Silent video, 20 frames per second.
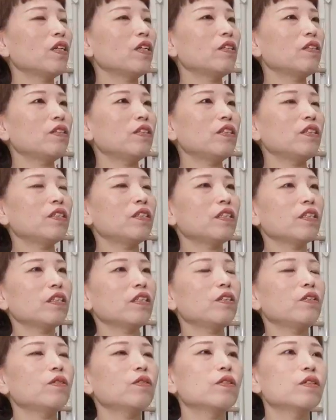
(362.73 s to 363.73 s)
春でした
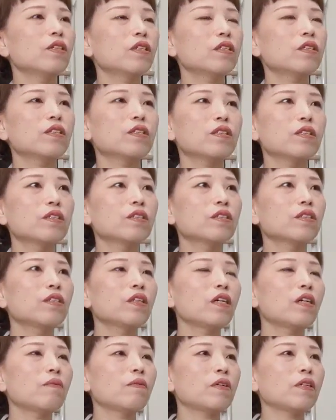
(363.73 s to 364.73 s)
ね。ろくがつぐ
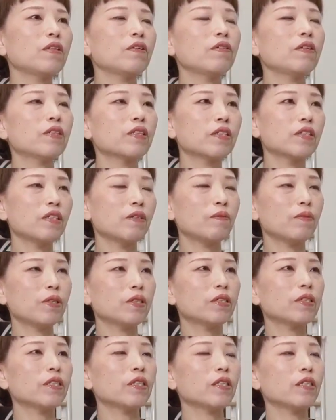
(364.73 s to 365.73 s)
らいまでは来て
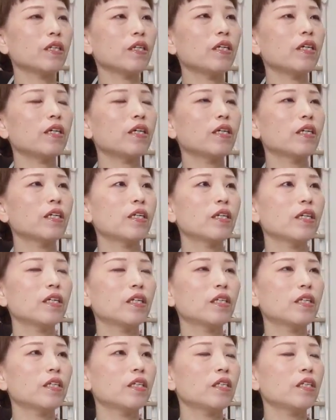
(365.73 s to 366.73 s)
ましたね。
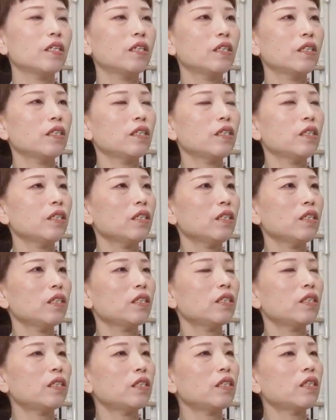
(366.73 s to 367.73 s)

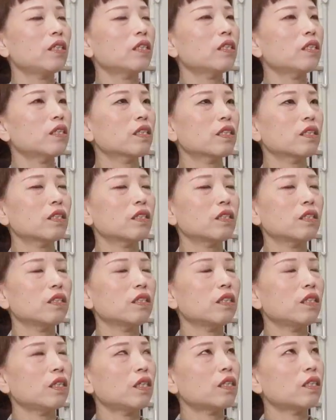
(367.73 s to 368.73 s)
しちがつ
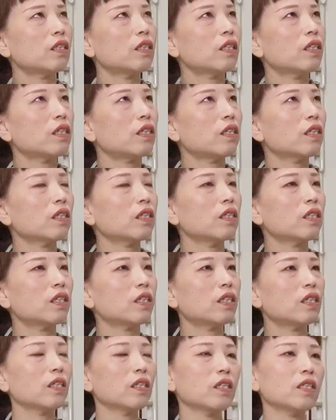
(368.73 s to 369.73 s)
になってから来
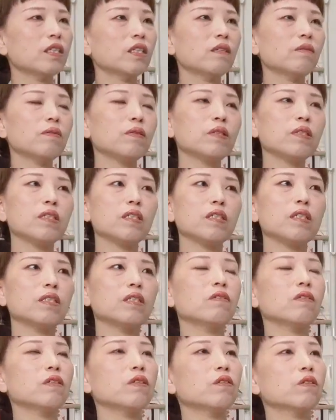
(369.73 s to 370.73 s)
たかな。多分しちが
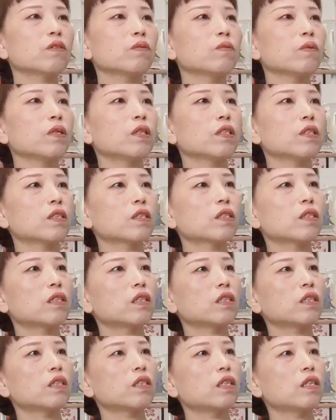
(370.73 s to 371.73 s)
つはちょっともう暑く
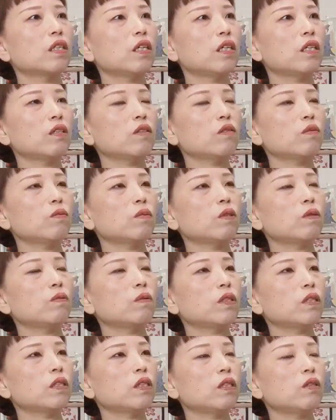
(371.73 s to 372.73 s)
て来てないと思い
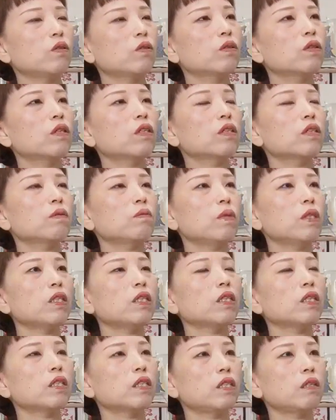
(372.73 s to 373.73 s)
ますね。ろくがつま
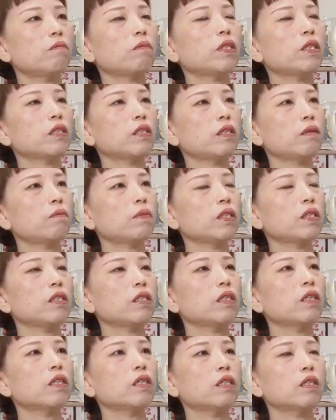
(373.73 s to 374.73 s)
で来てました間
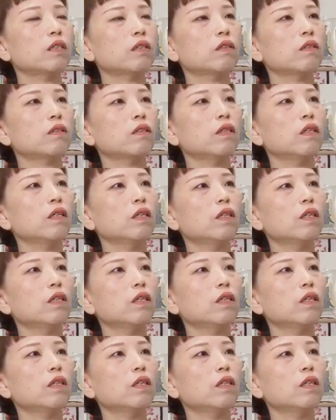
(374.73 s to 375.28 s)
違いなく。